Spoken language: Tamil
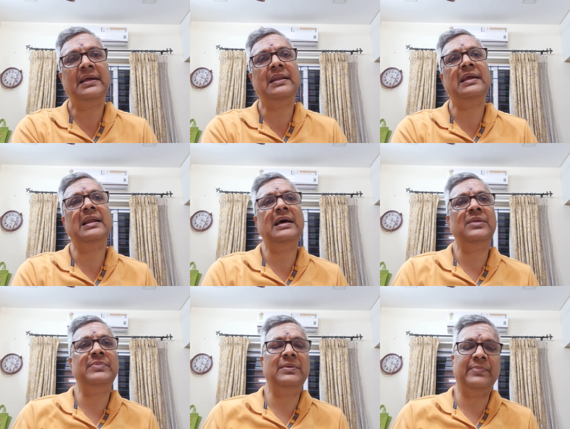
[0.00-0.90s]
டெக்னிக்கலாக
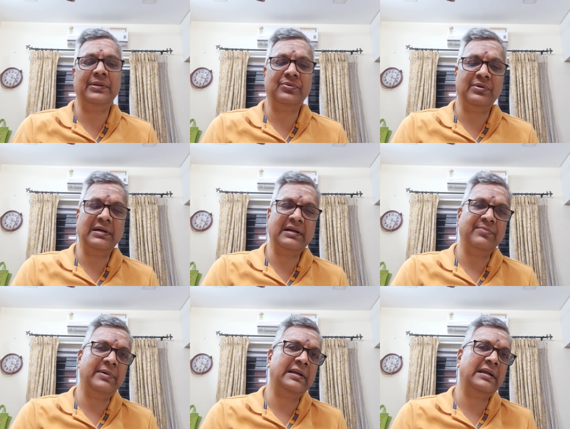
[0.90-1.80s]
அதுமாரி பார்த்தோம்னாக்கா
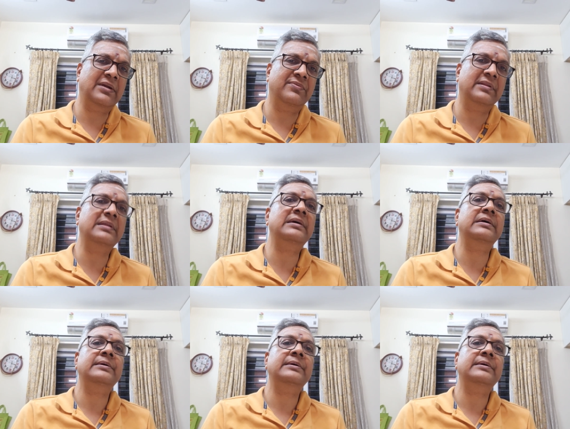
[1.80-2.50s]
மார்க்கெட் வந்து